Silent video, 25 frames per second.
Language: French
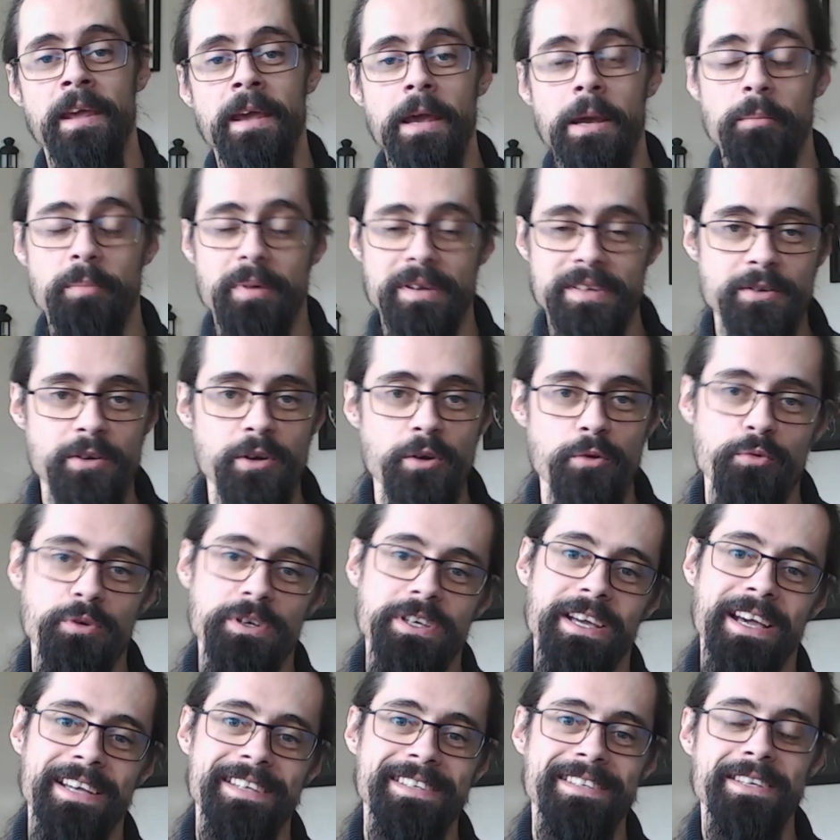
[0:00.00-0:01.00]
Parce que
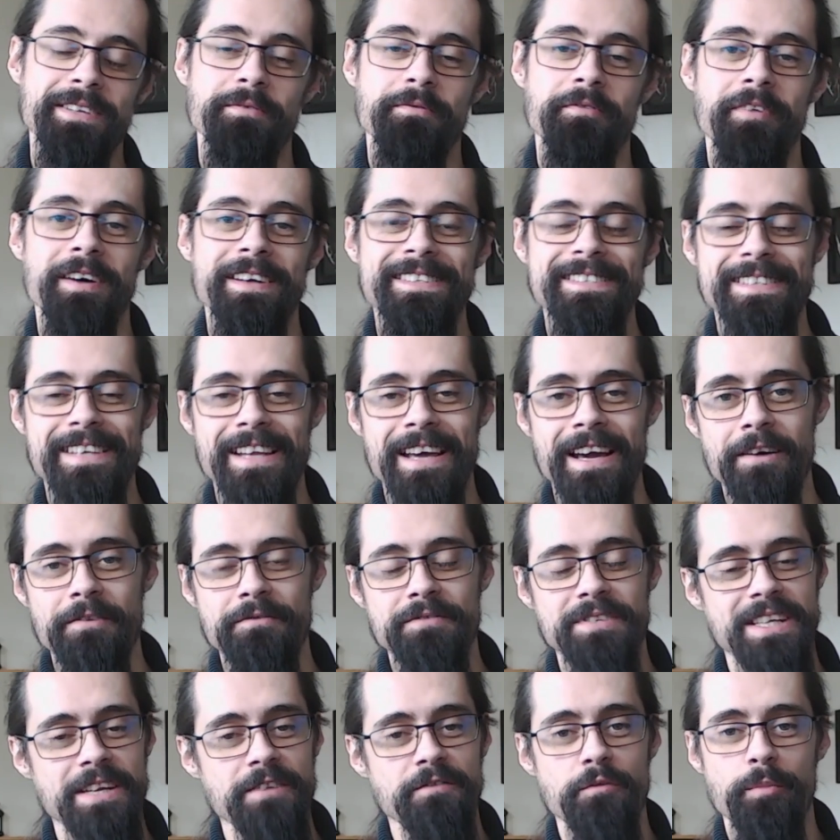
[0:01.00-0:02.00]
oui, à cette phase-là,
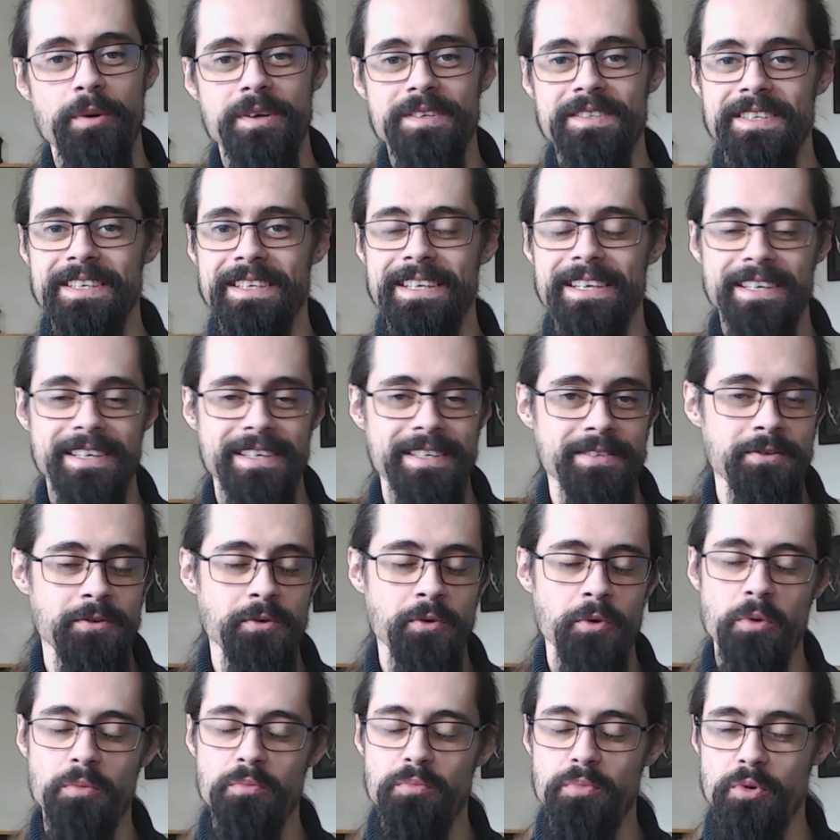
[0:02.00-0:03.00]
vous allez vous poser des
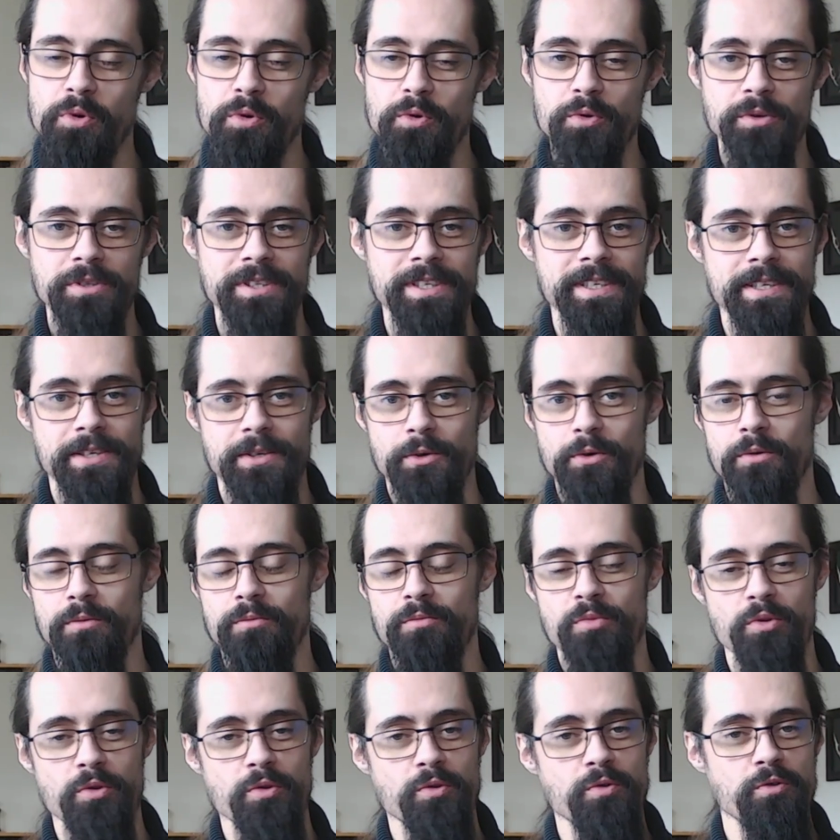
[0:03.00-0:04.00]
questions, beaucoup de questions,
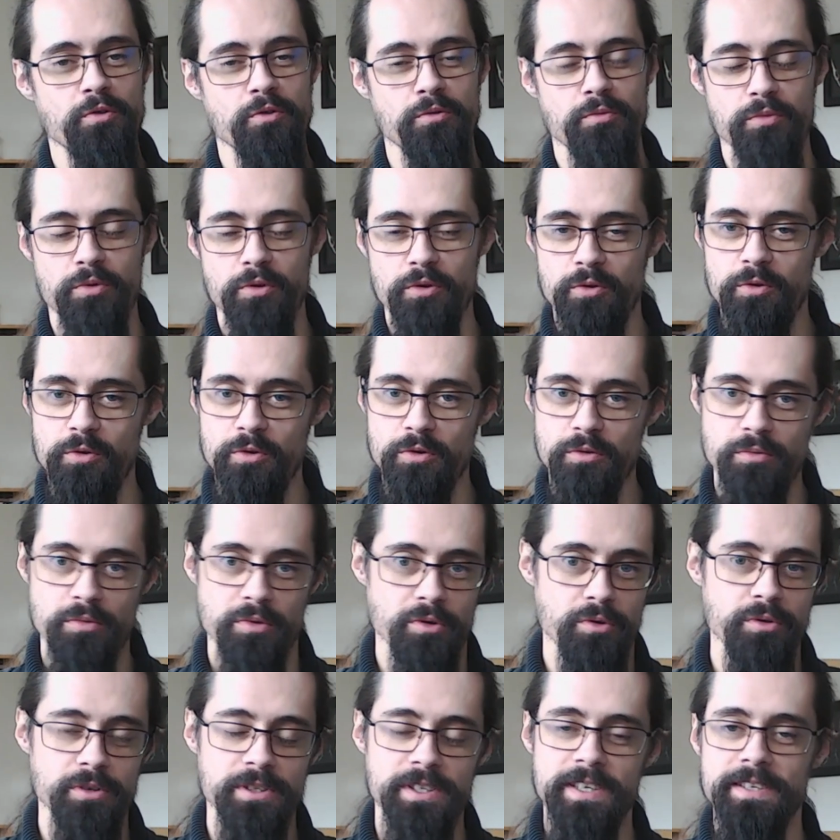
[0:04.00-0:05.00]
beaucoup, beaucoup,
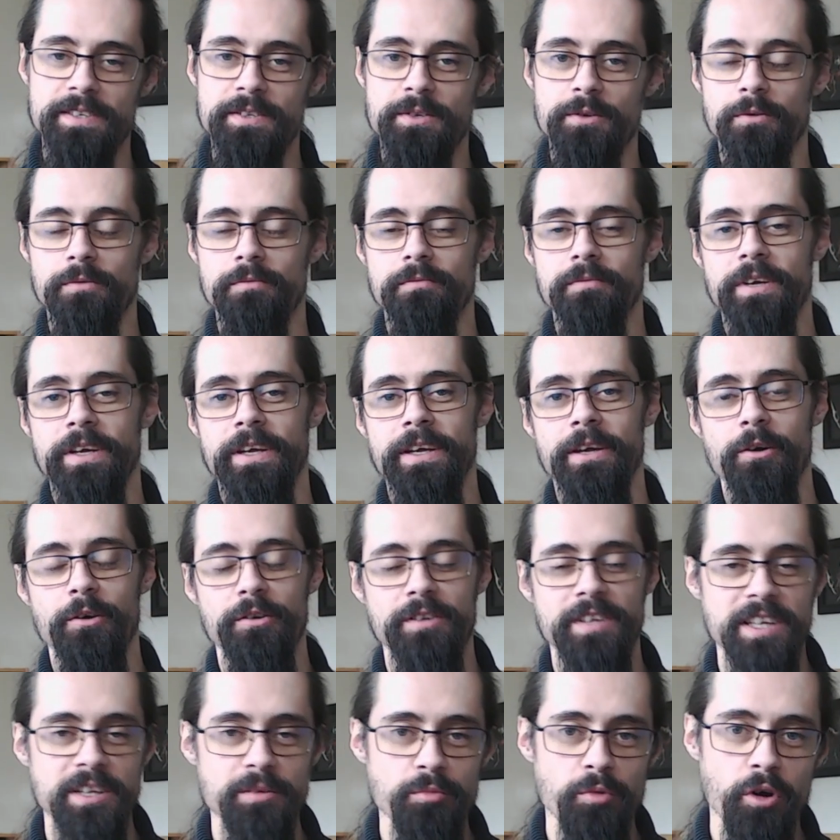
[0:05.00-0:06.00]
beaucoup de questions. Et
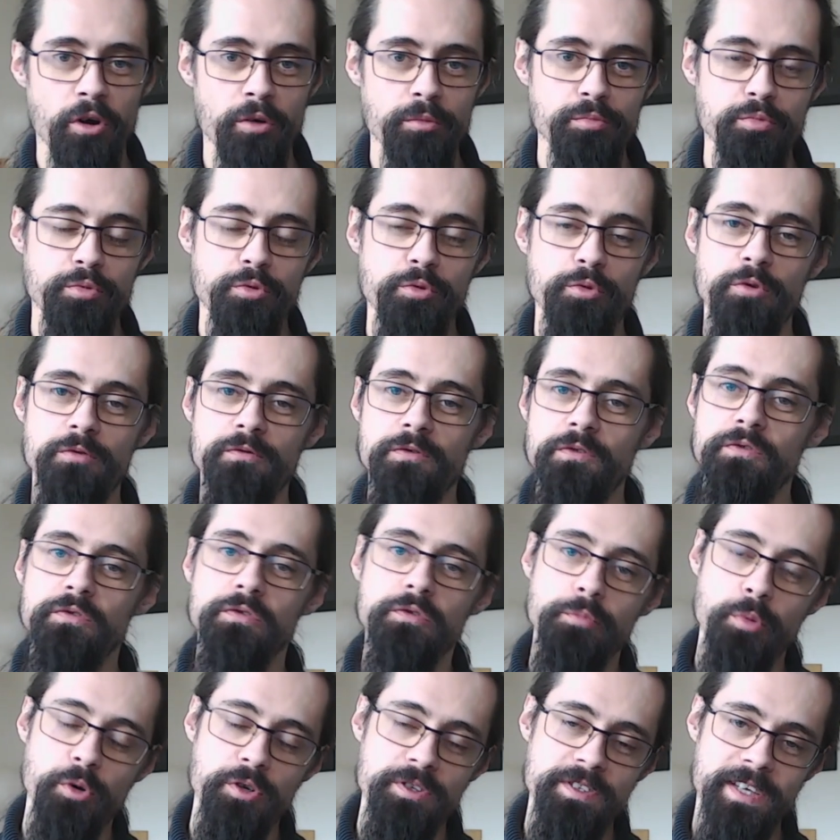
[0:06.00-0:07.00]
honnêtement, plus vous
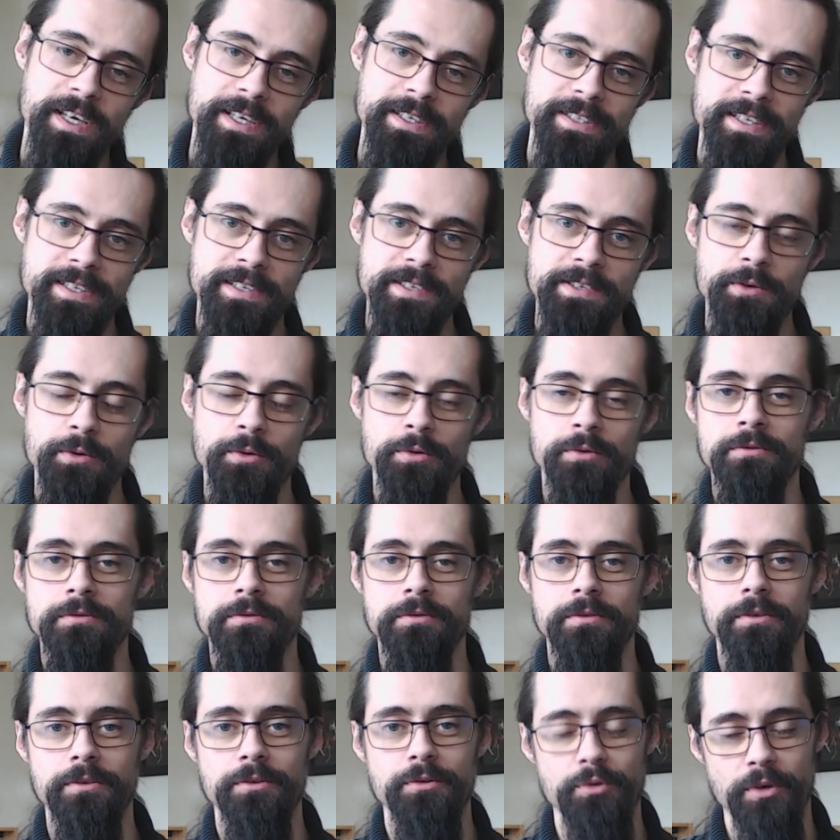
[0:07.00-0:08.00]
vous poserez de questions
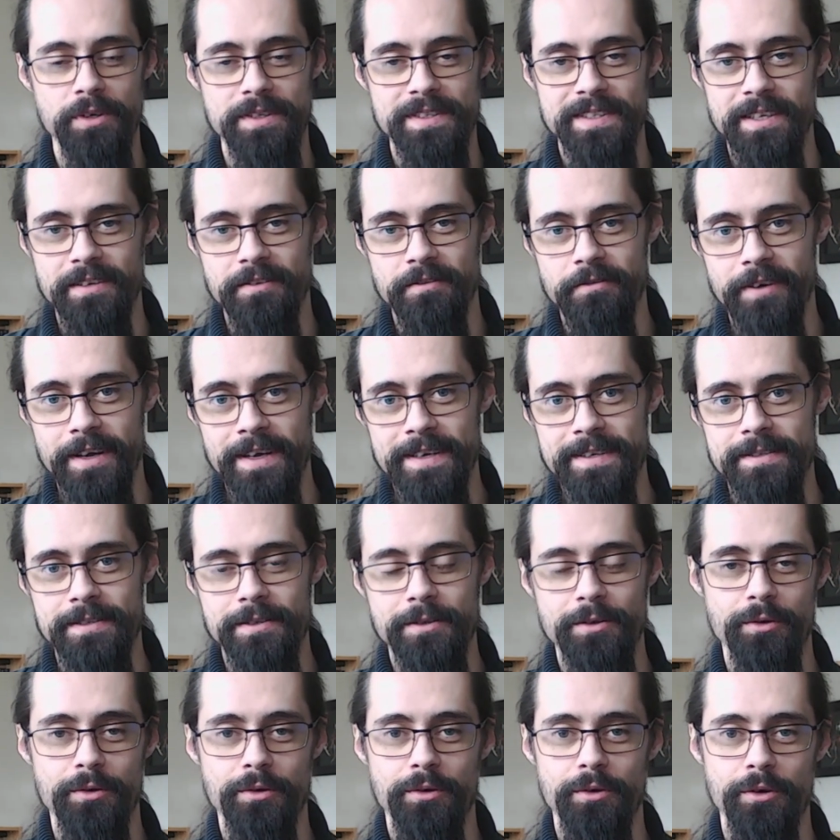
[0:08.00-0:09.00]
sur cette phase
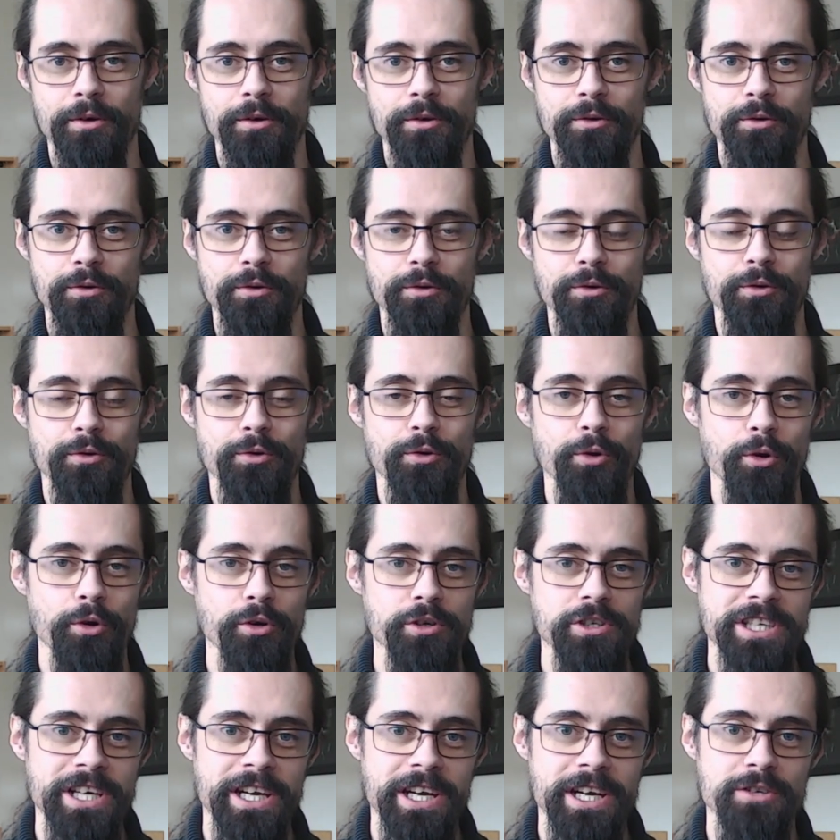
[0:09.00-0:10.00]
de,
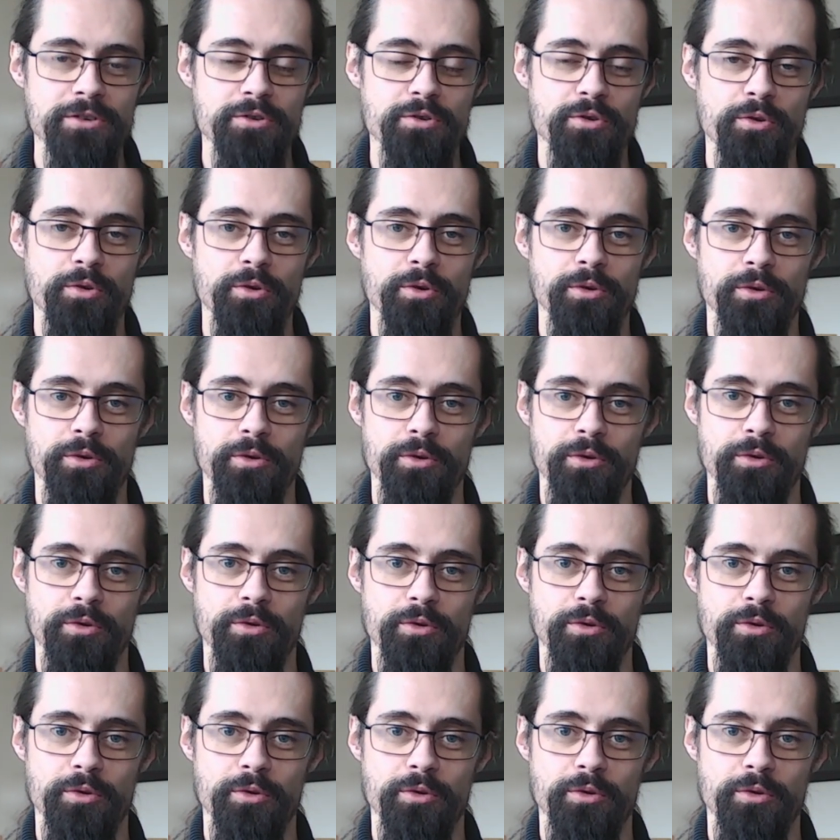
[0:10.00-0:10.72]
recherche, de,